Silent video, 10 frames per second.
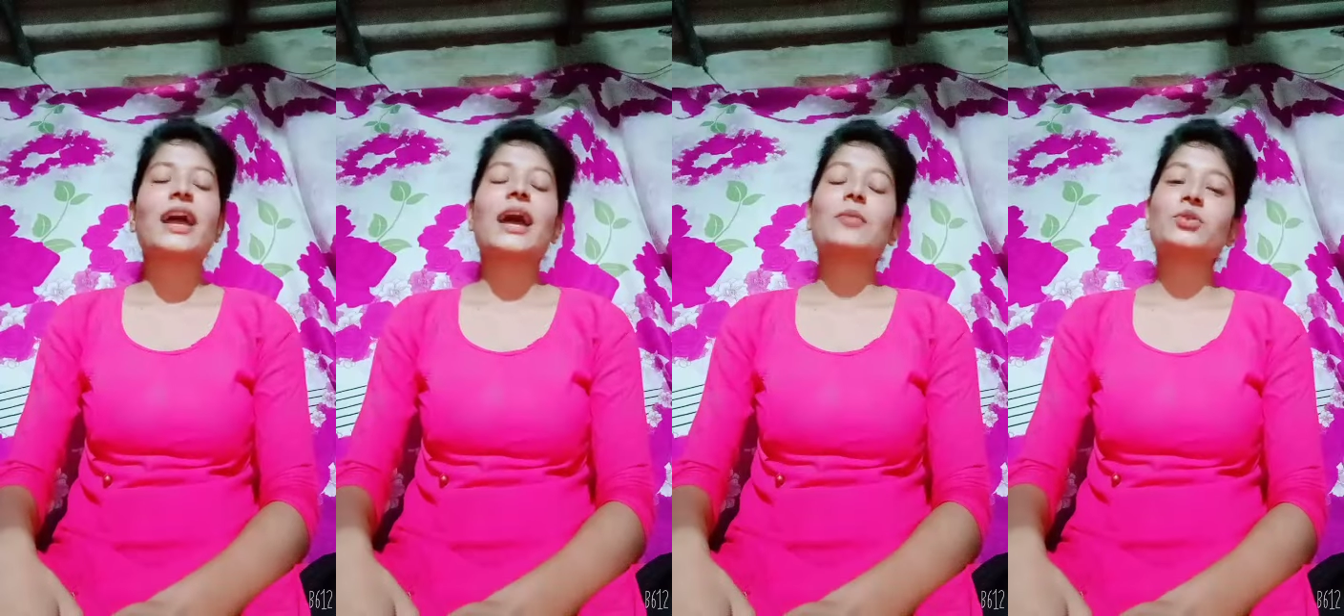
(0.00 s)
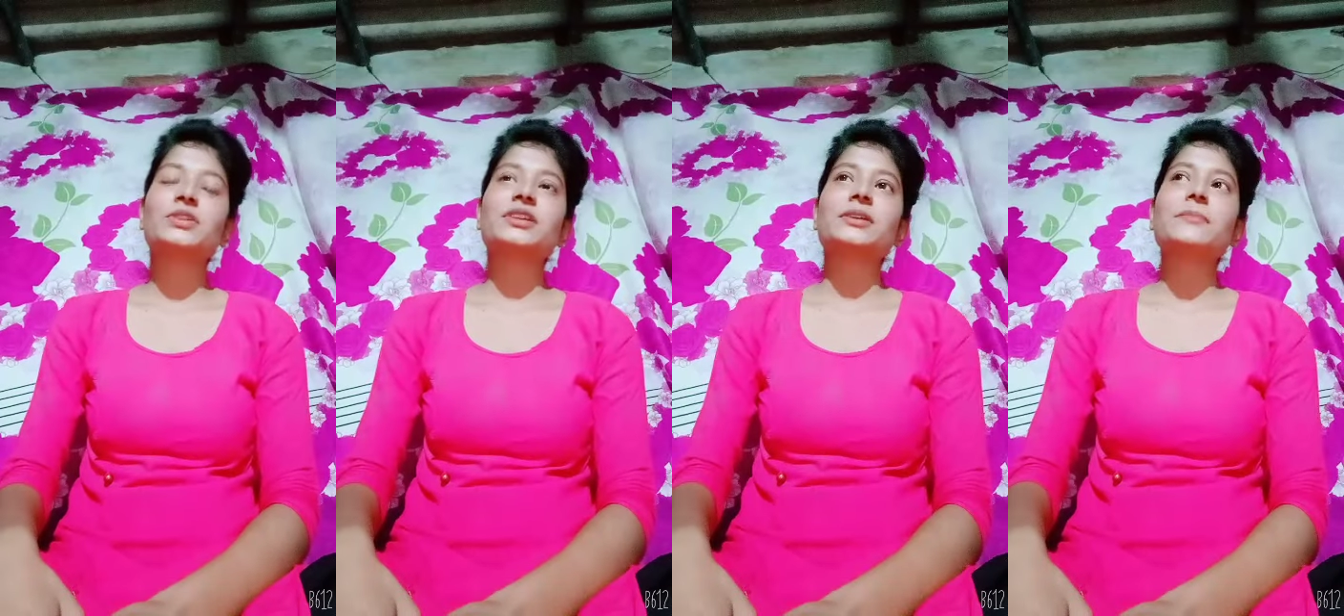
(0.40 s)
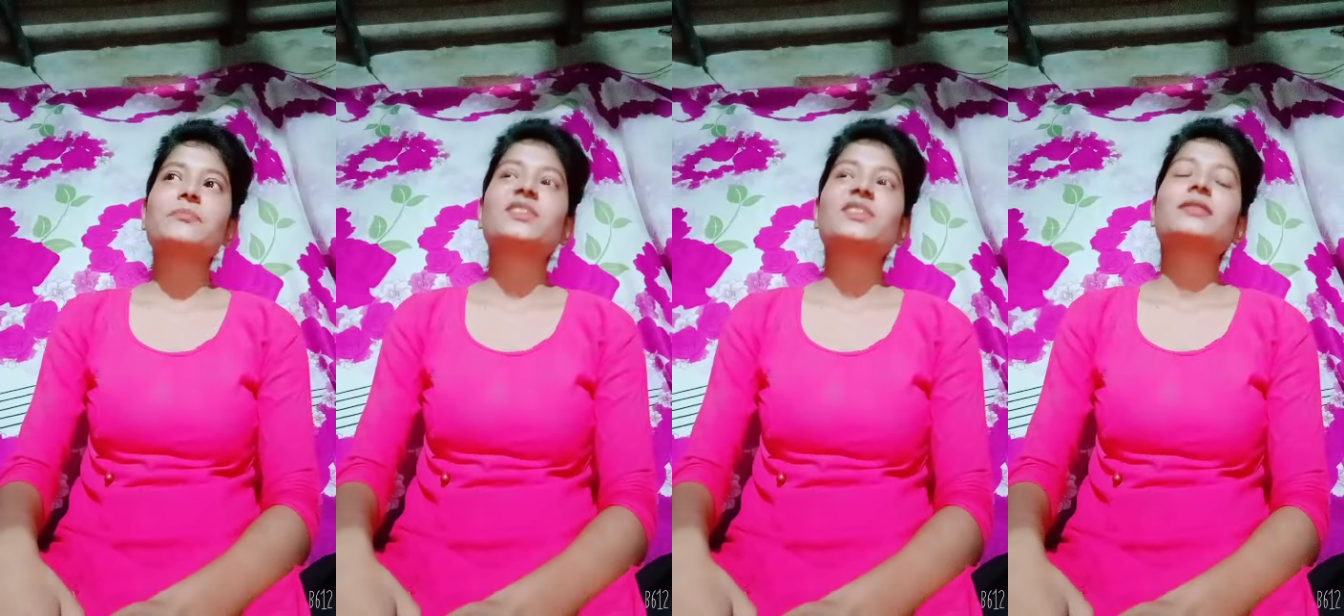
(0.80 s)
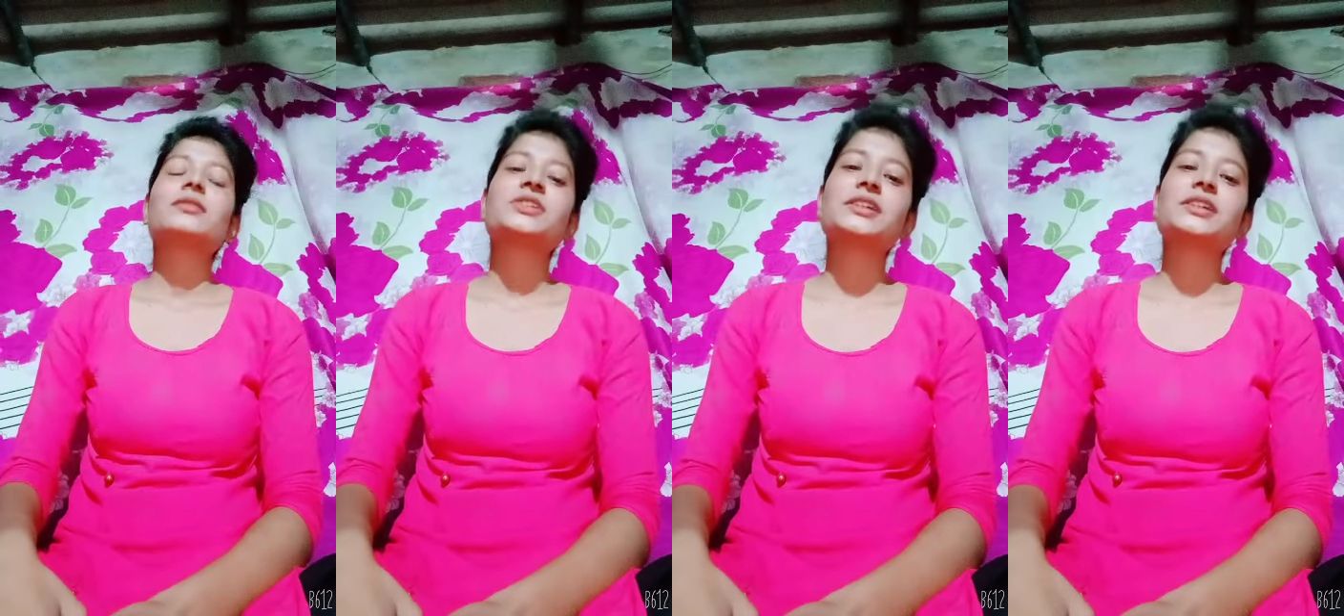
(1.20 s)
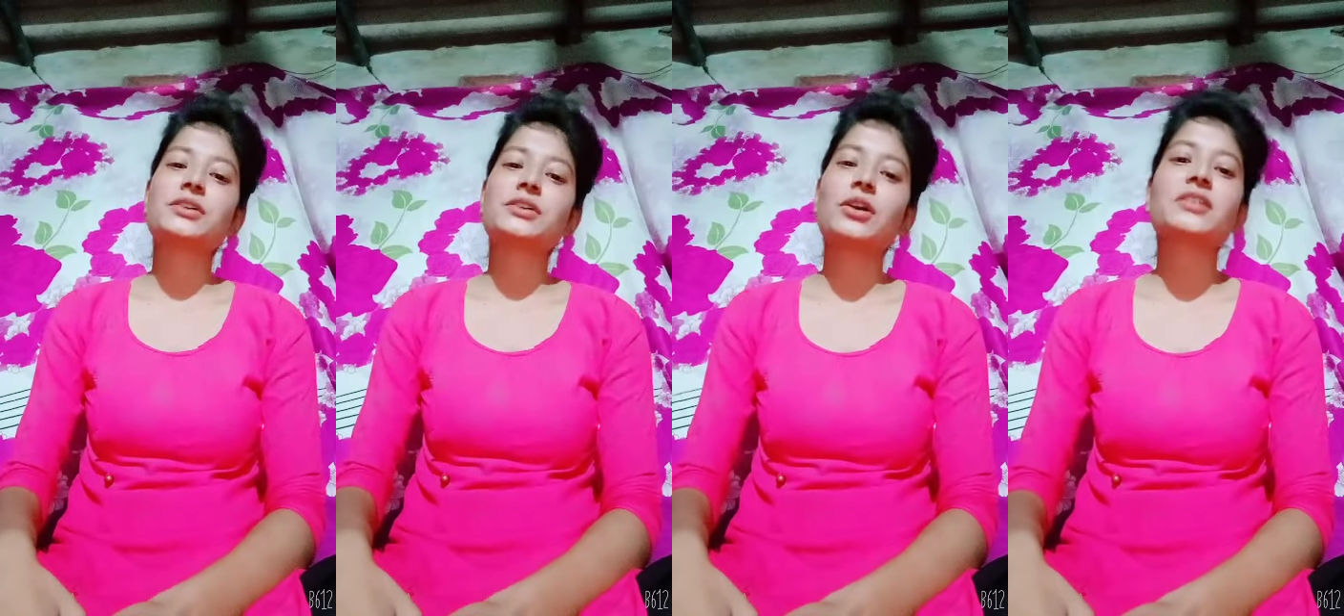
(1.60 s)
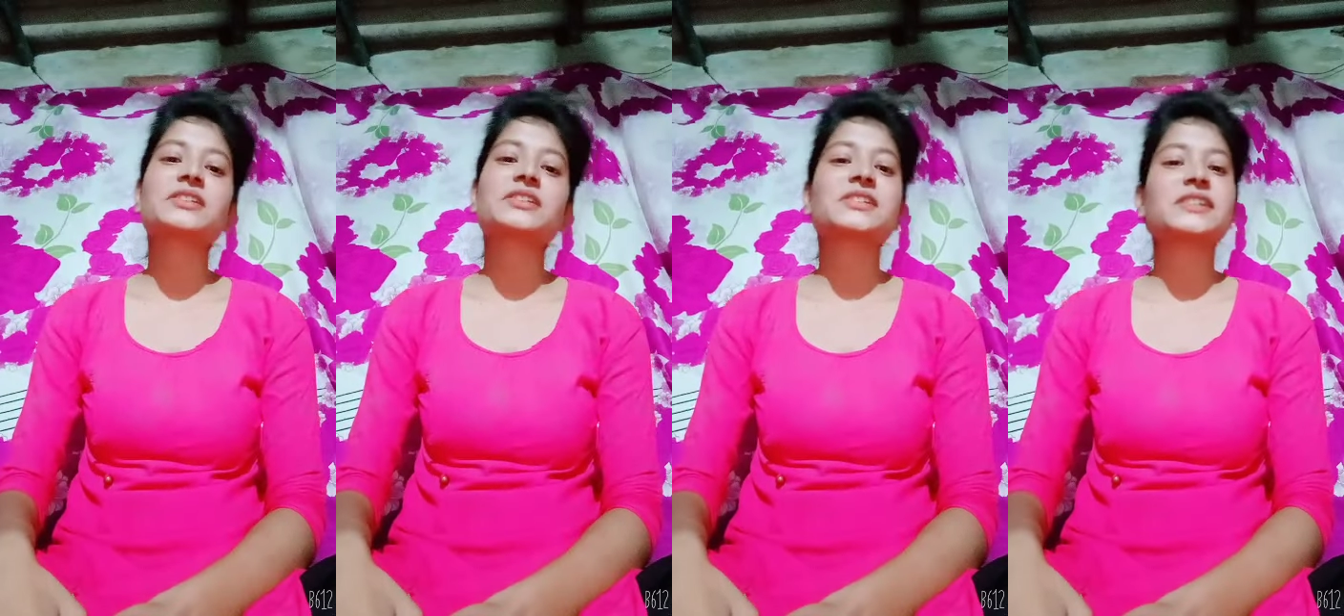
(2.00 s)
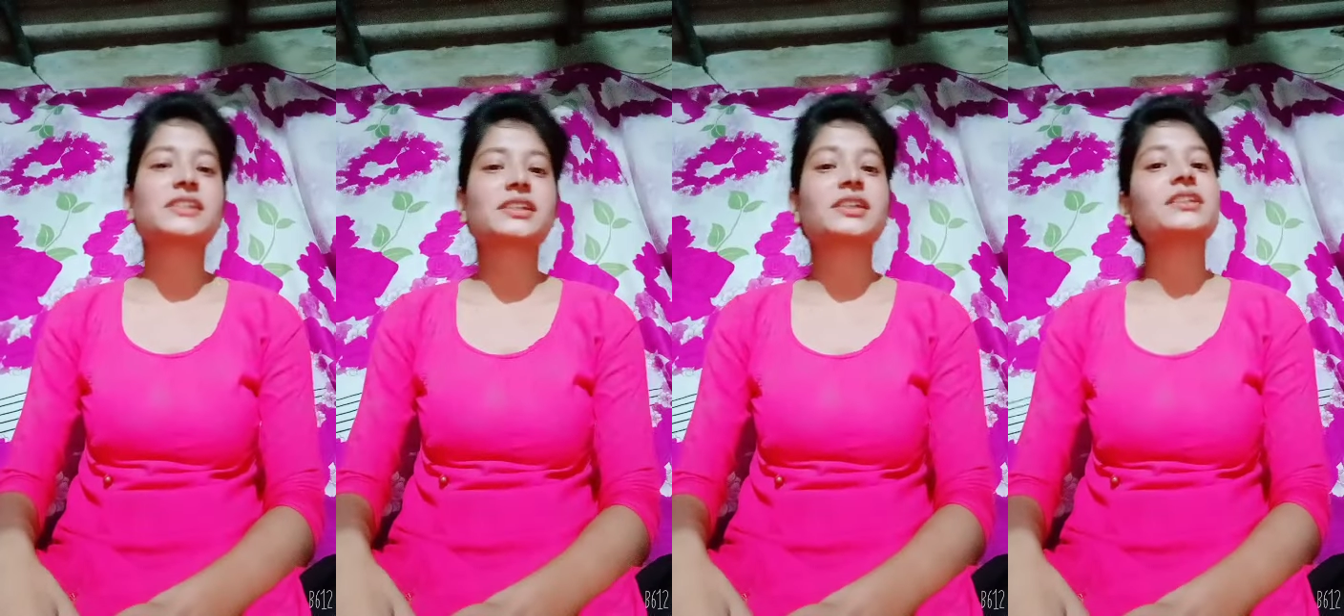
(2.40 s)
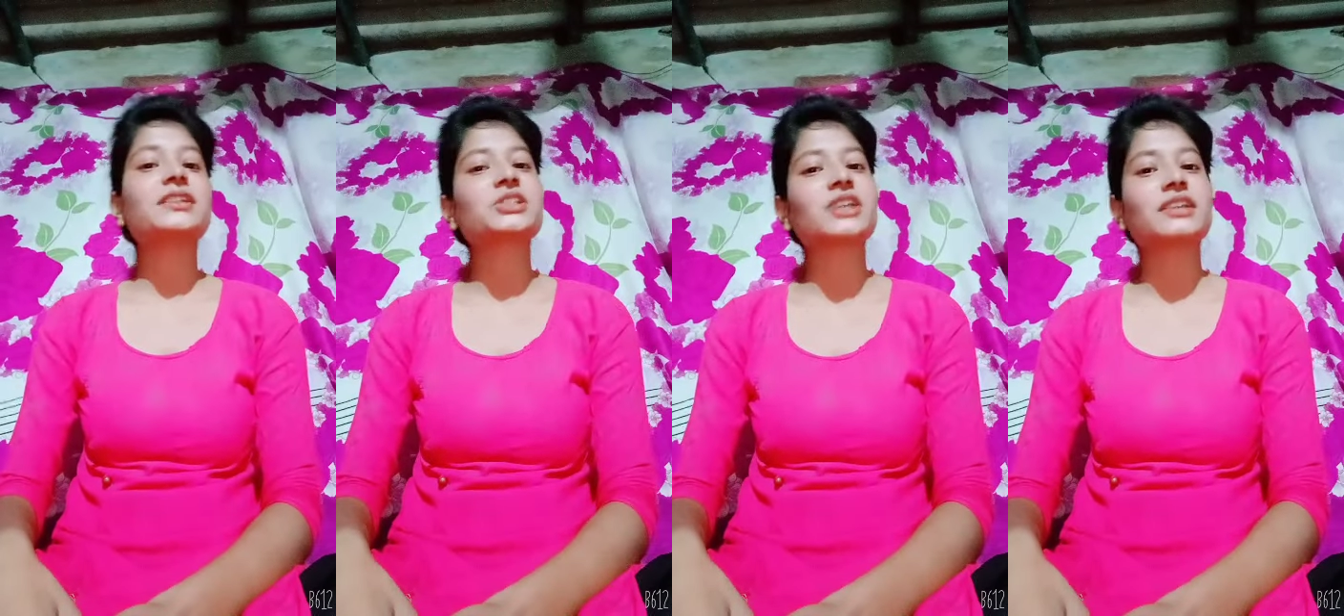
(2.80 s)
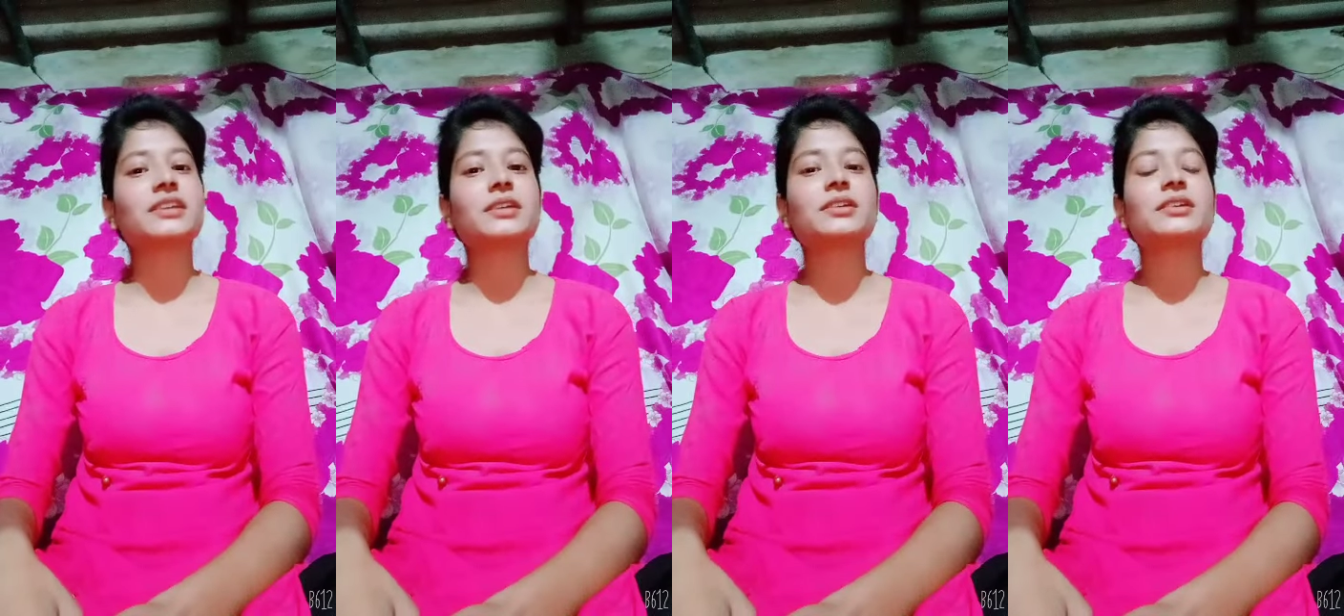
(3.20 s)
এমনকি শিক্ষক শিক্ষিকাদের সাথে